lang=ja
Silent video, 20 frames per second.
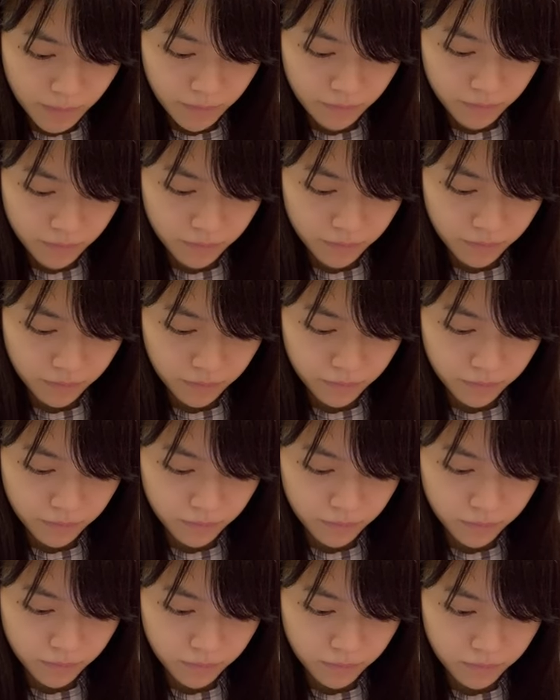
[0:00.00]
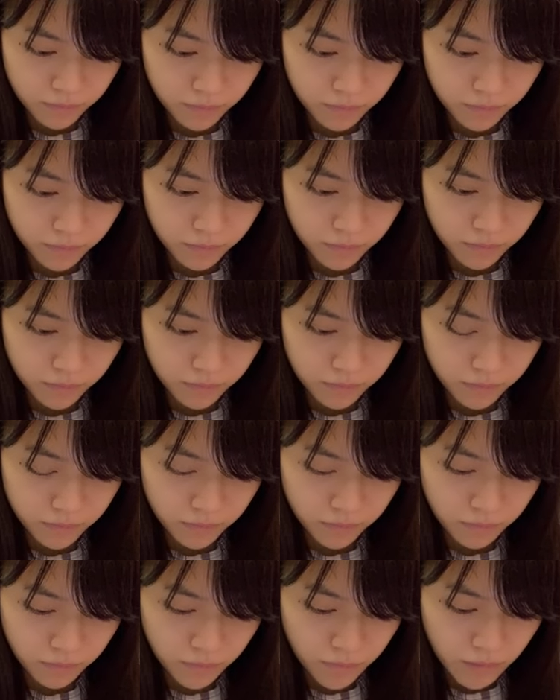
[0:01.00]
うんうんうん
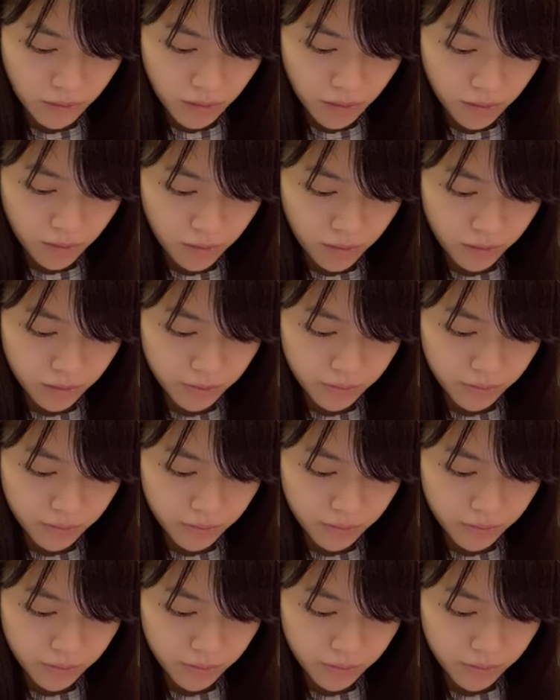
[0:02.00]
うんあ